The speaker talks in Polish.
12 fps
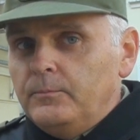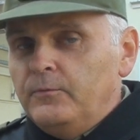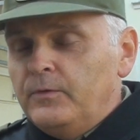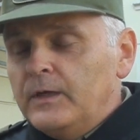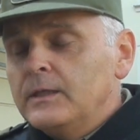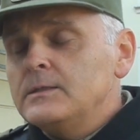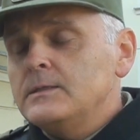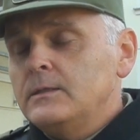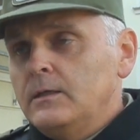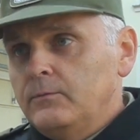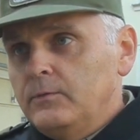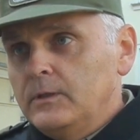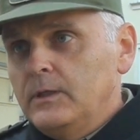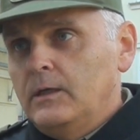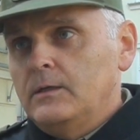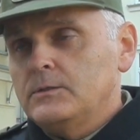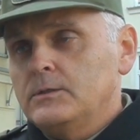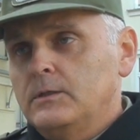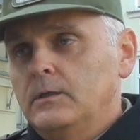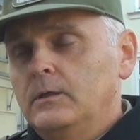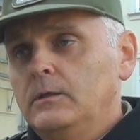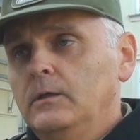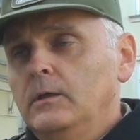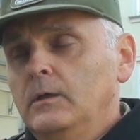yy, wersje
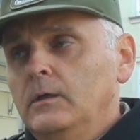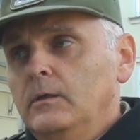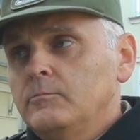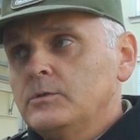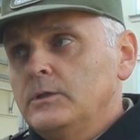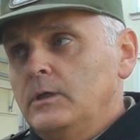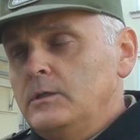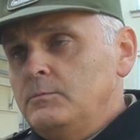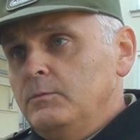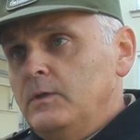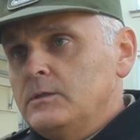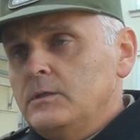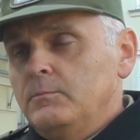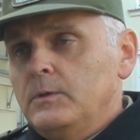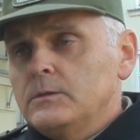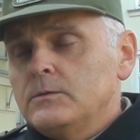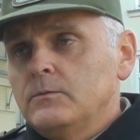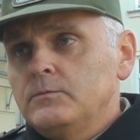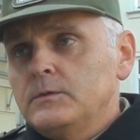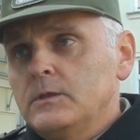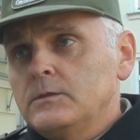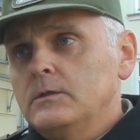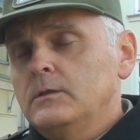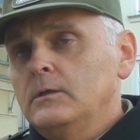wydarzeń, Przyjęliśmy w naszej
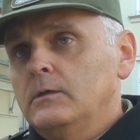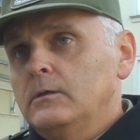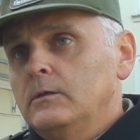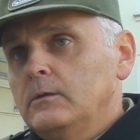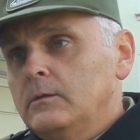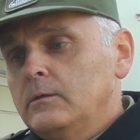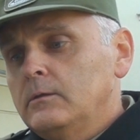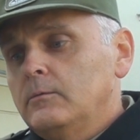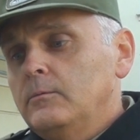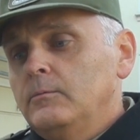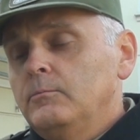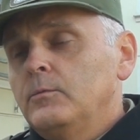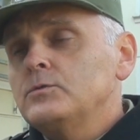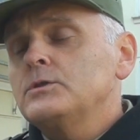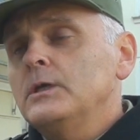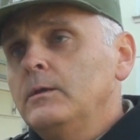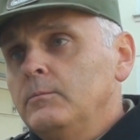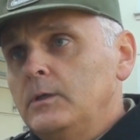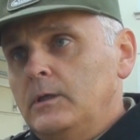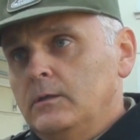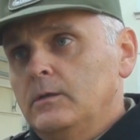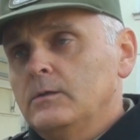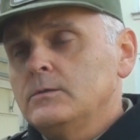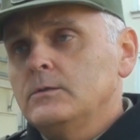placówce, że y, możemy
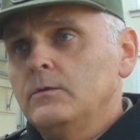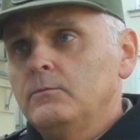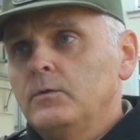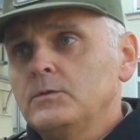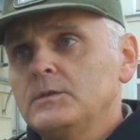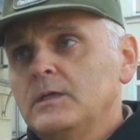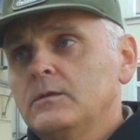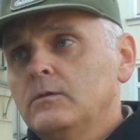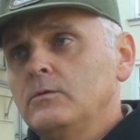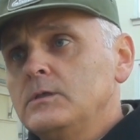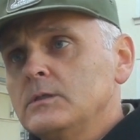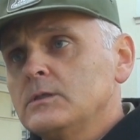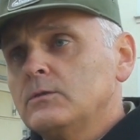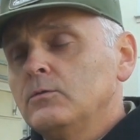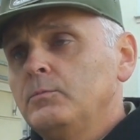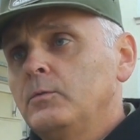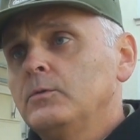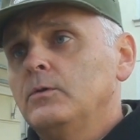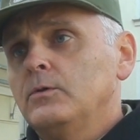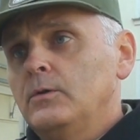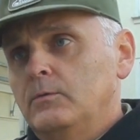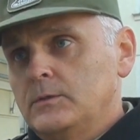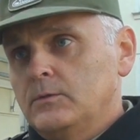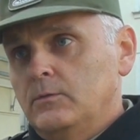jednorazowo zetknąć się z grupą do
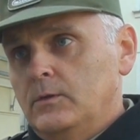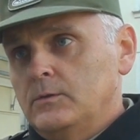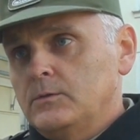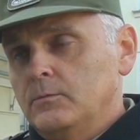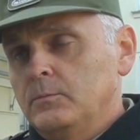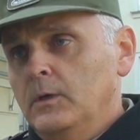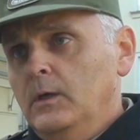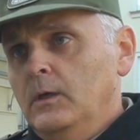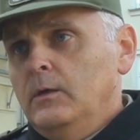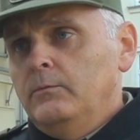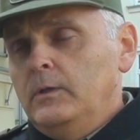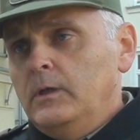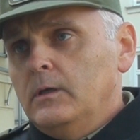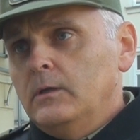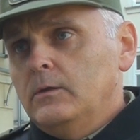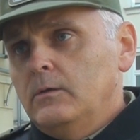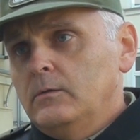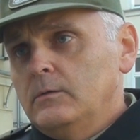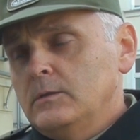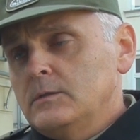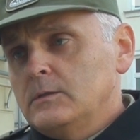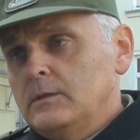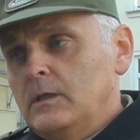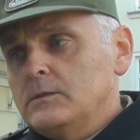około 100 osób. Wynika to
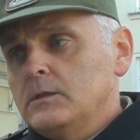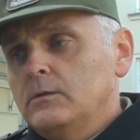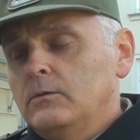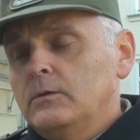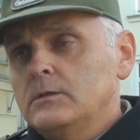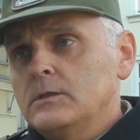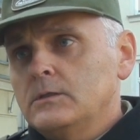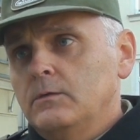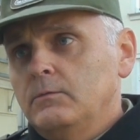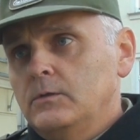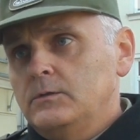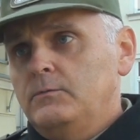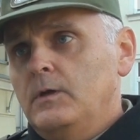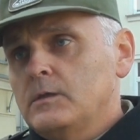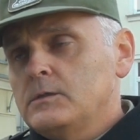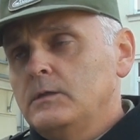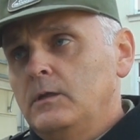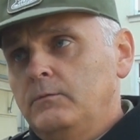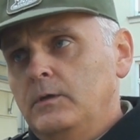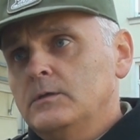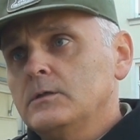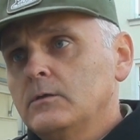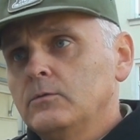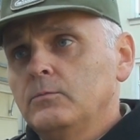z naszych dotychczasowych doświadczeń.
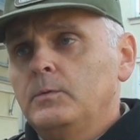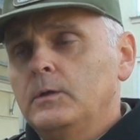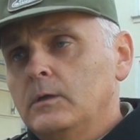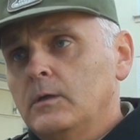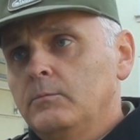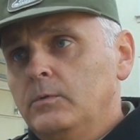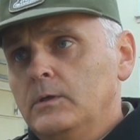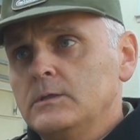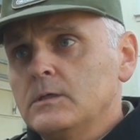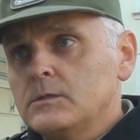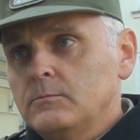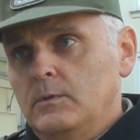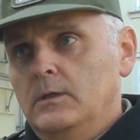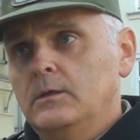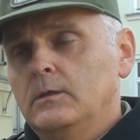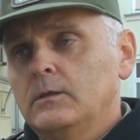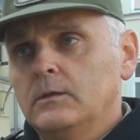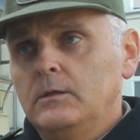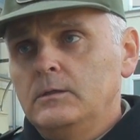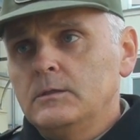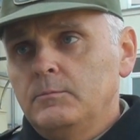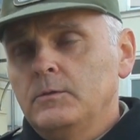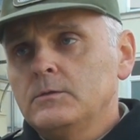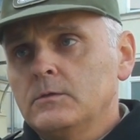Największa grupa, jaka była zatrzymana na
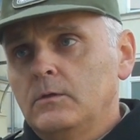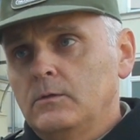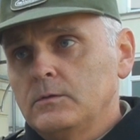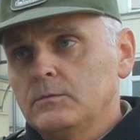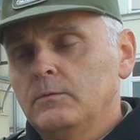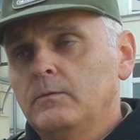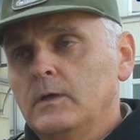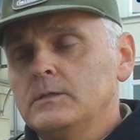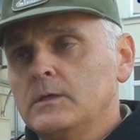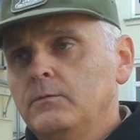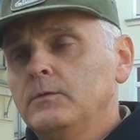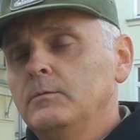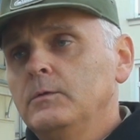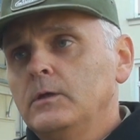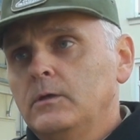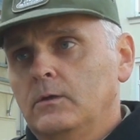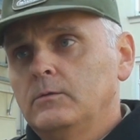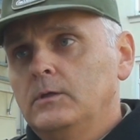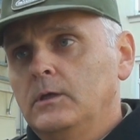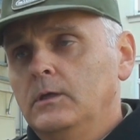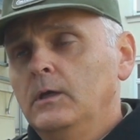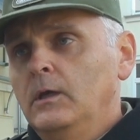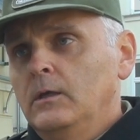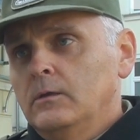granicy polsko-słowackiej w tym
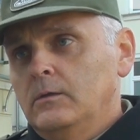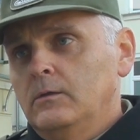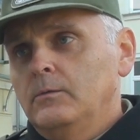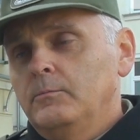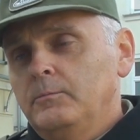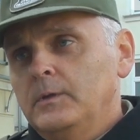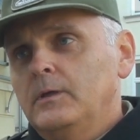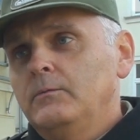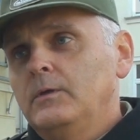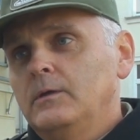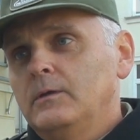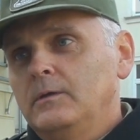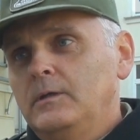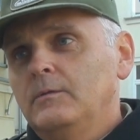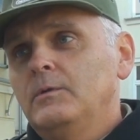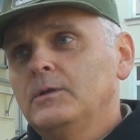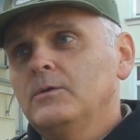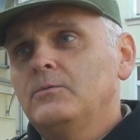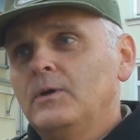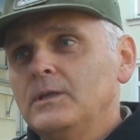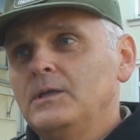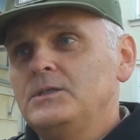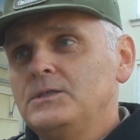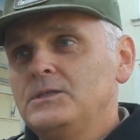rejonie, to prawie niemal
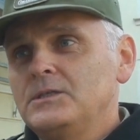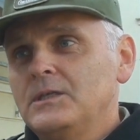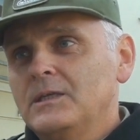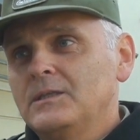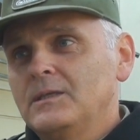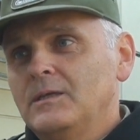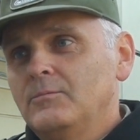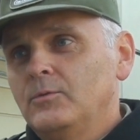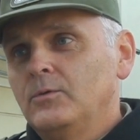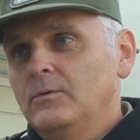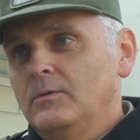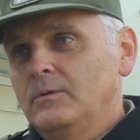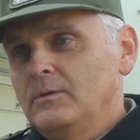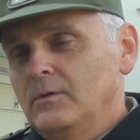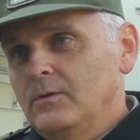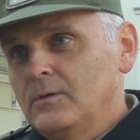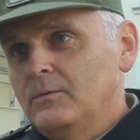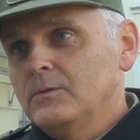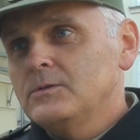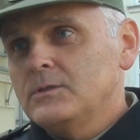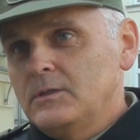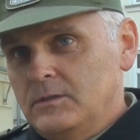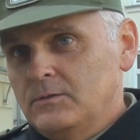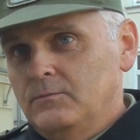dokładnie 10 lat temu około
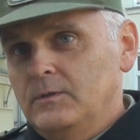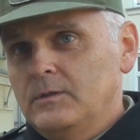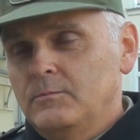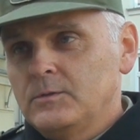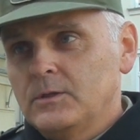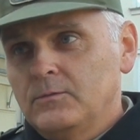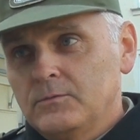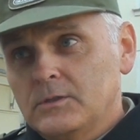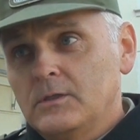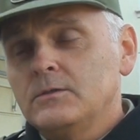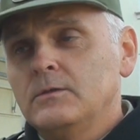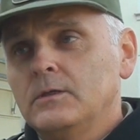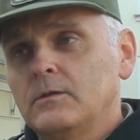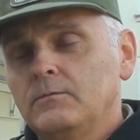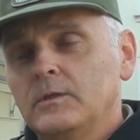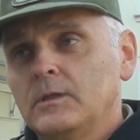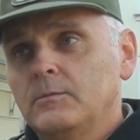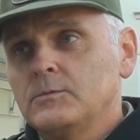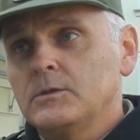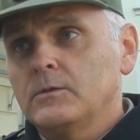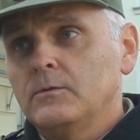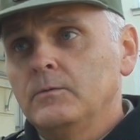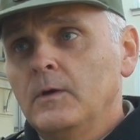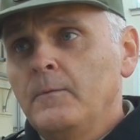40 Wietnamczyków, 41
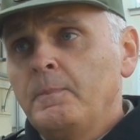Wietnamczyków.